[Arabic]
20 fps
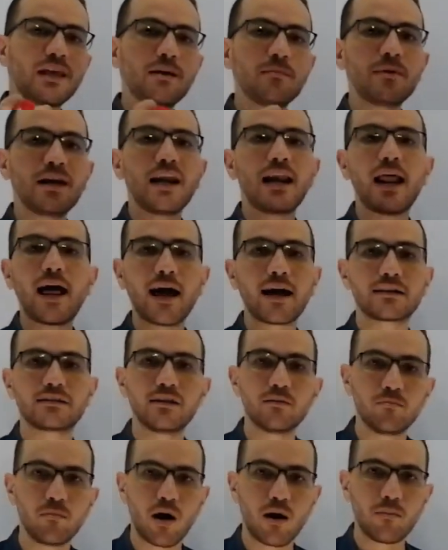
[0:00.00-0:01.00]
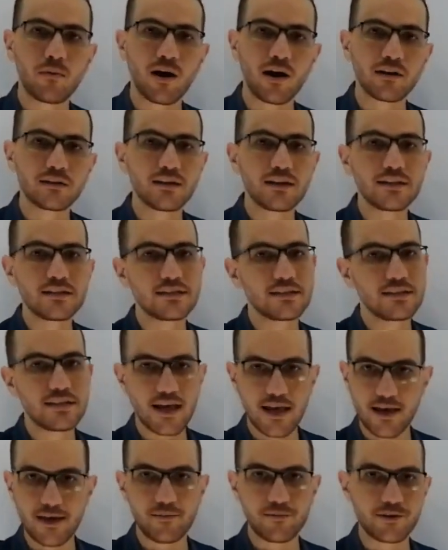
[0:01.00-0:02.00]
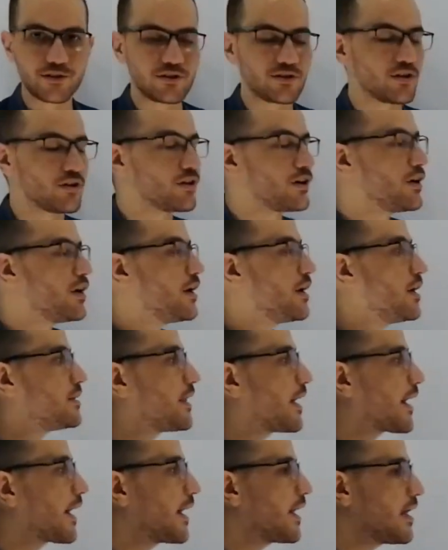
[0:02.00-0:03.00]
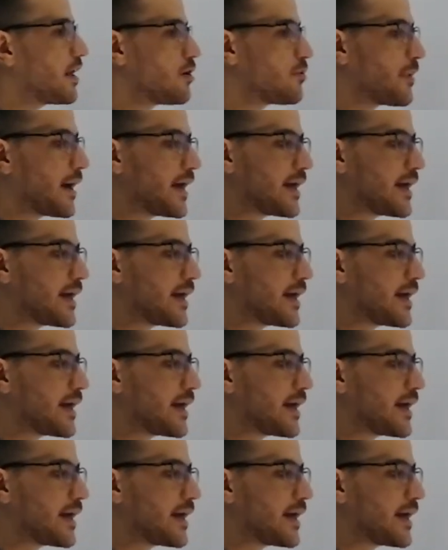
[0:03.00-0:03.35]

بتعمل الحاجتين مع بعض ازاي يا مستر تخيلوا